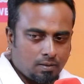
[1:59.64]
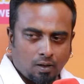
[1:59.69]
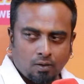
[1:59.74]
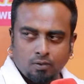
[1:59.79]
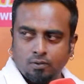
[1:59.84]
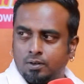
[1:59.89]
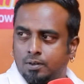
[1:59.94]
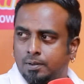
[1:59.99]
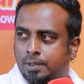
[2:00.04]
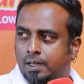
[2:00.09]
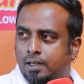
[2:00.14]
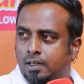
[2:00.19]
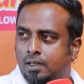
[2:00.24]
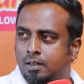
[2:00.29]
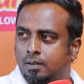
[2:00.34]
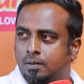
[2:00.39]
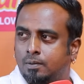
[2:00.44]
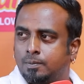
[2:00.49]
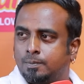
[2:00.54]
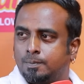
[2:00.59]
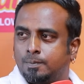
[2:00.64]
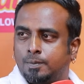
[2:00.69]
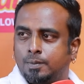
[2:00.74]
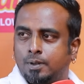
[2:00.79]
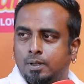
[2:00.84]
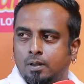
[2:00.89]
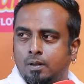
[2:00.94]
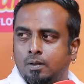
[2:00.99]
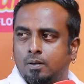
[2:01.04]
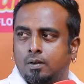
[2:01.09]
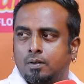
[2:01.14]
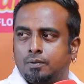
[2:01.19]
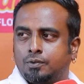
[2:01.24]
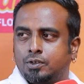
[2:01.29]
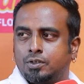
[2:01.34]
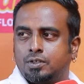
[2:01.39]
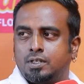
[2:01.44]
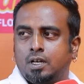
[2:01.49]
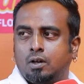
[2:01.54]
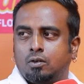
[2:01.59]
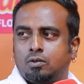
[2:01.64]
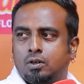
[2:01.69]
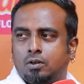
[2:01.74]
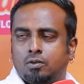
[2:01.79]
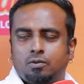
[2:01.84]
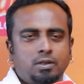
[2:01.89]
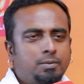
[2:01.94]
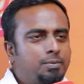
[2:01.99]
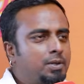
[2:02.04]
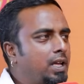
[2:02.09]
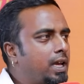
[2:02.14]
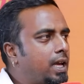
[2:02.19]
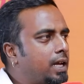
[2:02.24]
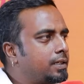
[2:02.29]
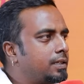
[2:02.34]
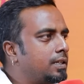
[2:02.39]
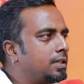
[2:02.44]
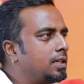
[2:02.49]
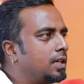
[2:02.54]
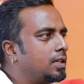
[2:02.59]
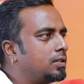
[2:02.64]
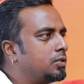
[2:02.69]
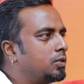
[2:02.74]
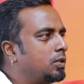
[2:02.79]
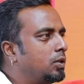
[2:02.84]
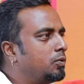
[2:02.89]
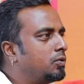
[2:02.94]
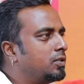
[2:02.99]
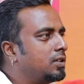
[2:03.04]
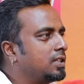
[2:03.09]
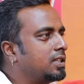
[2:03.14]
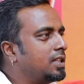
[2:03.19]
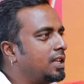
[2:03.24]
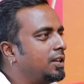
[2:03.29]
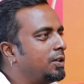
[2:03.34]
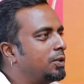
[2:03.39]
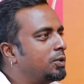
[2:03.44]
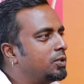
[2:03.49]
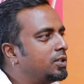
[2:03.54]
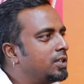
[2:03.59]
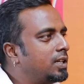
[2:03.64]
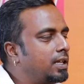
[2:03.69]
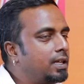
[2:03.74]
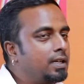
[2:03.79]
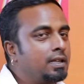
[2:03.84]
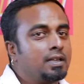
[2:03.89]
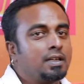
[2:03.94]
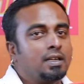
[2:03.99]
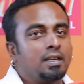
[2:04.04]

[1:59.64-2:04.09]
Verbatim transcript: அவர் என்னென்னா ஆப்வியஸ்லி அவர் எவ்வளோ பெரிய ஆக்டர் நான் சொல்லி உங்களுக்கு தெரியணும்னு இல்லை